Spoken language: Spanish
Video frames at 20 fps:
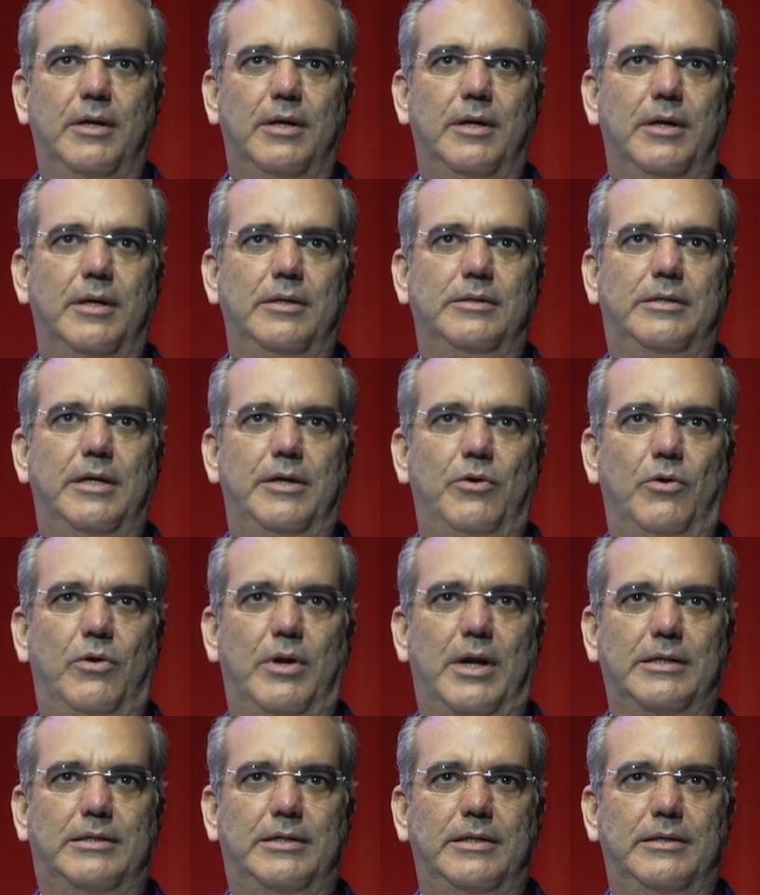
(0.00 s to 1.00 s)

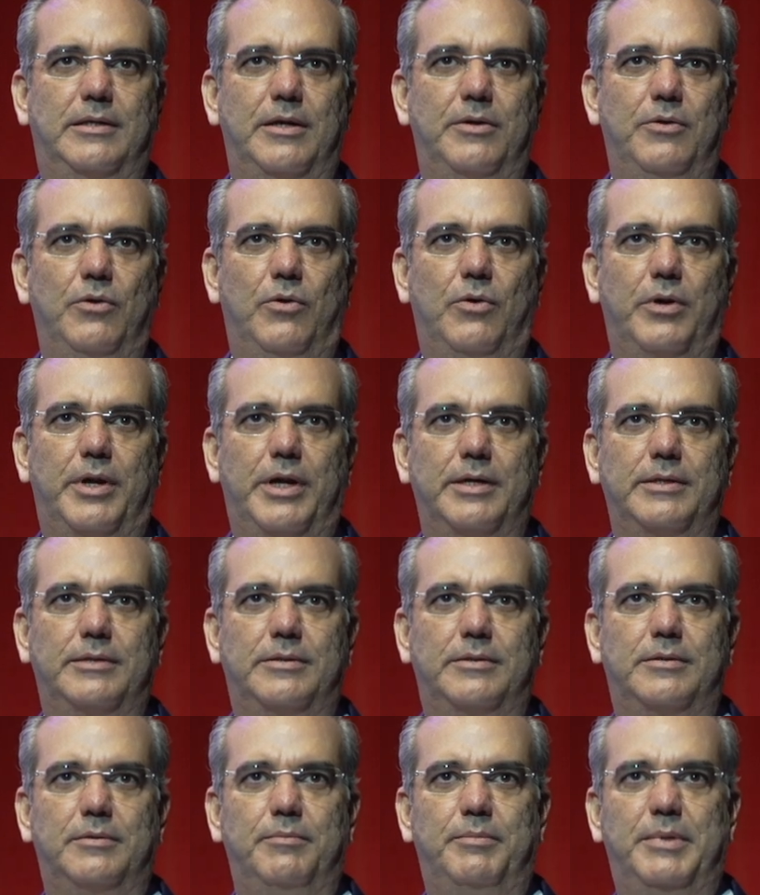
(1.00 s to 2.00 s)
señoras y
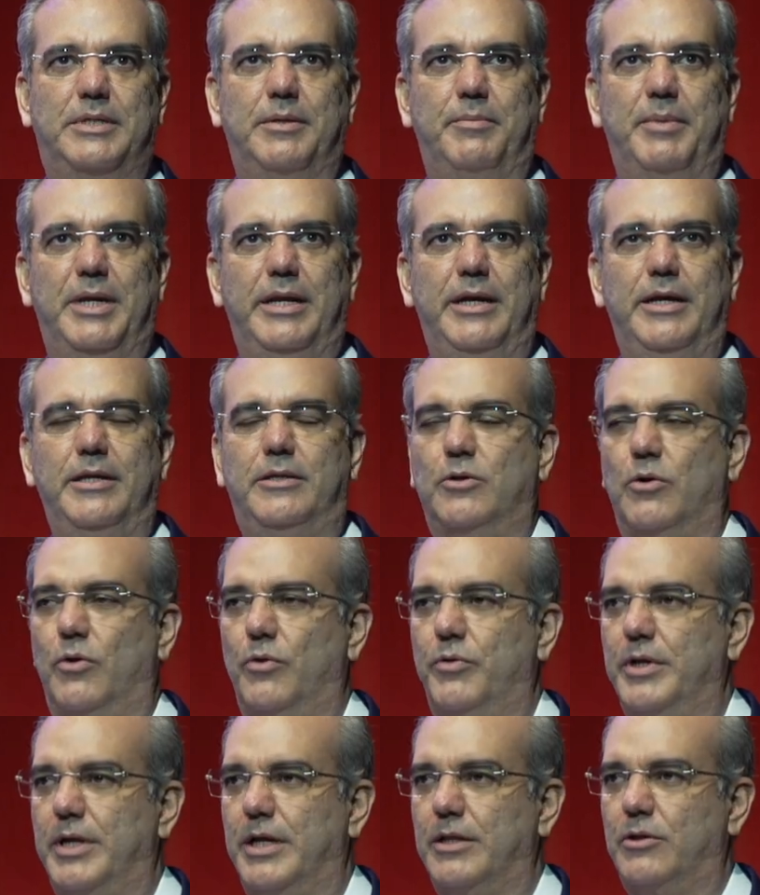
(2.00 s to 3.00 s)
señores viceministros,
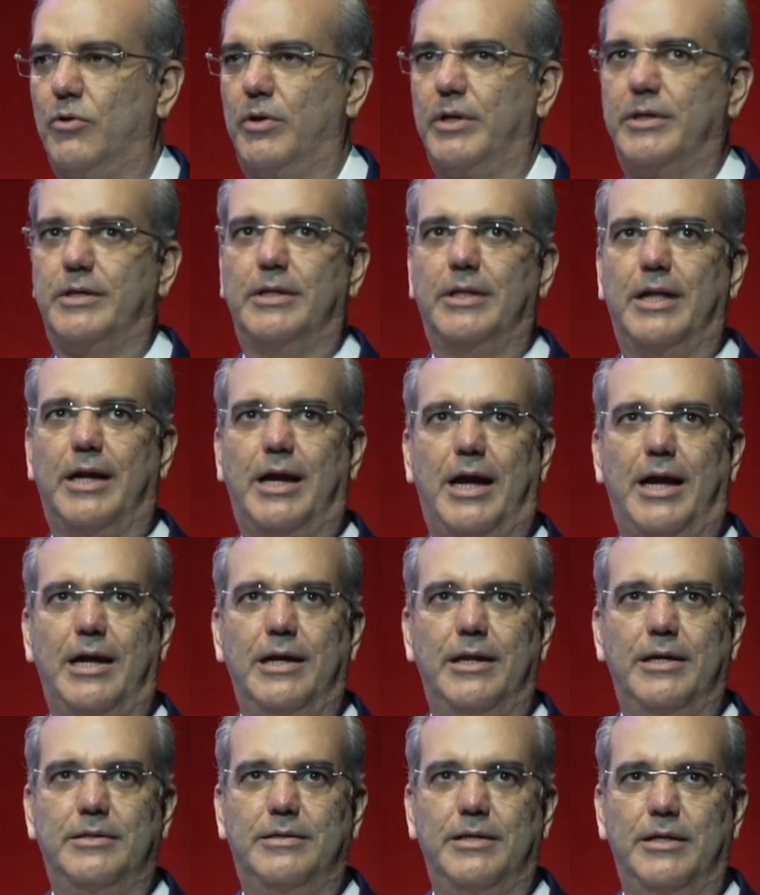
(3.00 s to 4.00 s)
directores
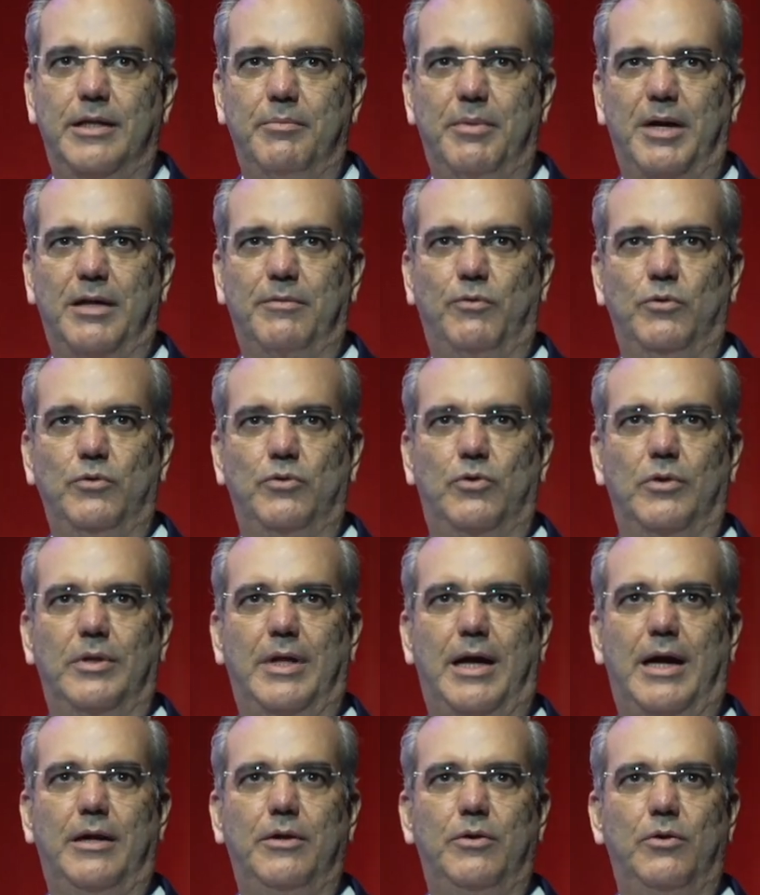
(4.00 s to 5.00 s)
generales y demás
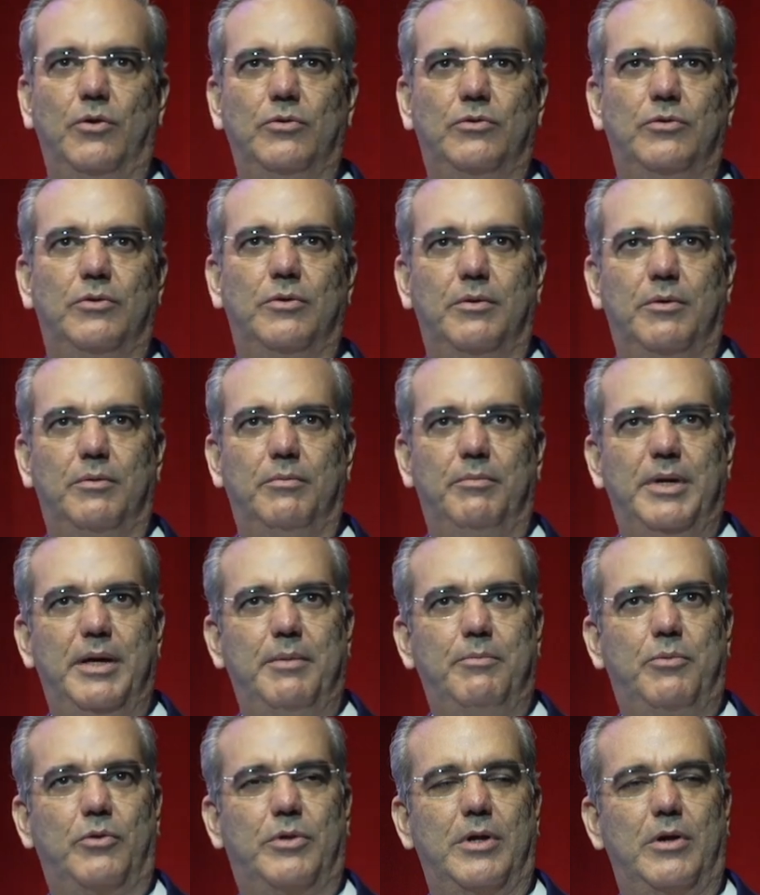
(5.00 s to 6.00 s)
funcionarios,
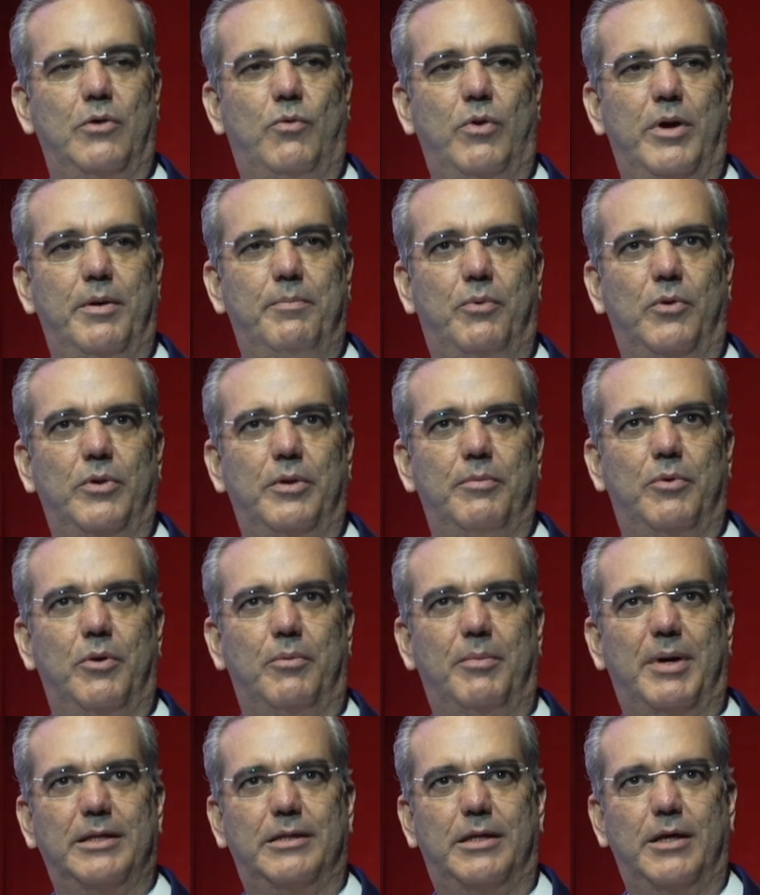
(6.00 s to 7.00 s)
miembros del cuerpo
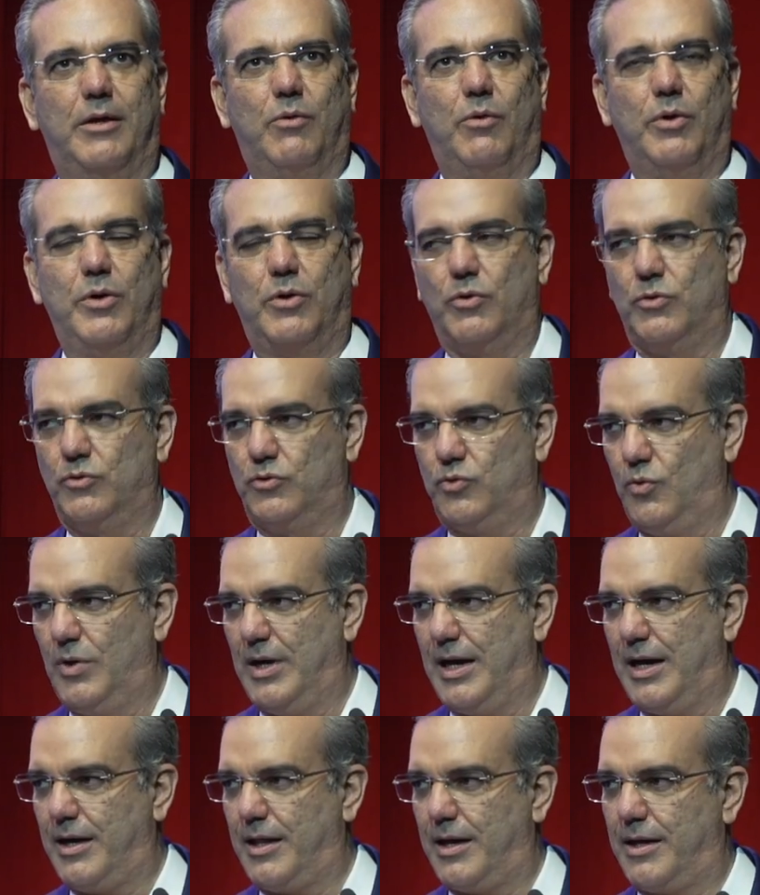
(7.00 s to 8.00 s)
diplomático y
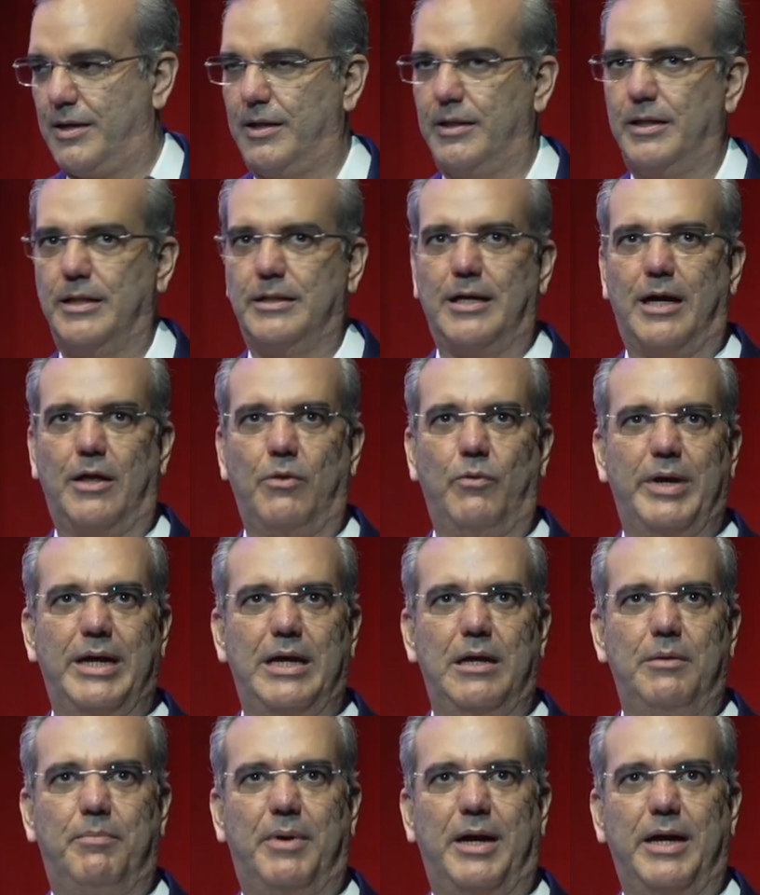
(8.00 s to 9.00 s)
consular acreditado en
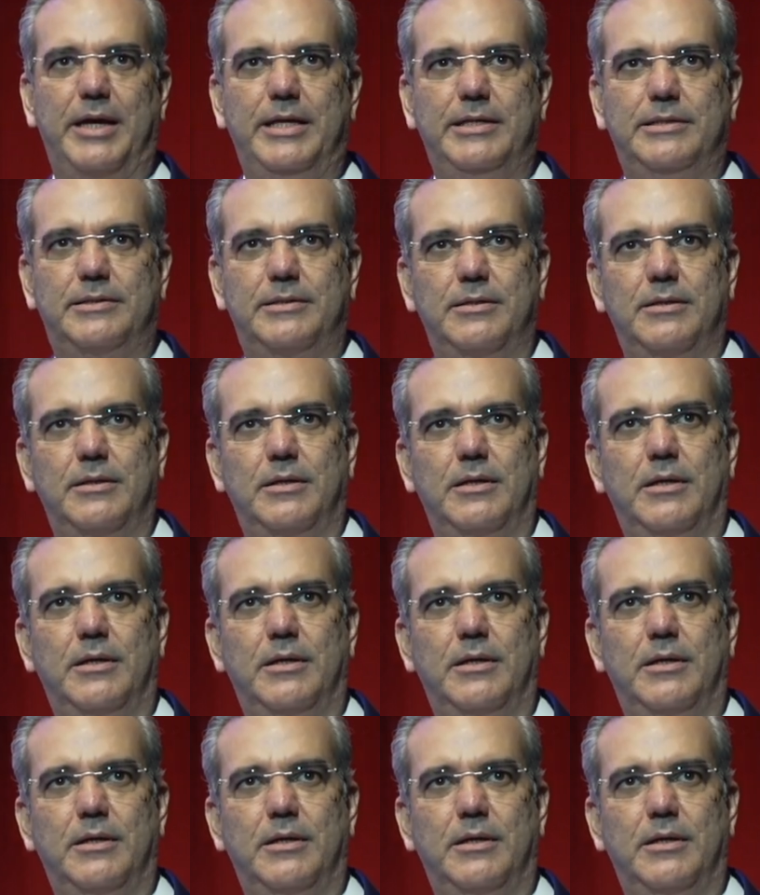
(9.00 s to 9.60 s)
el país,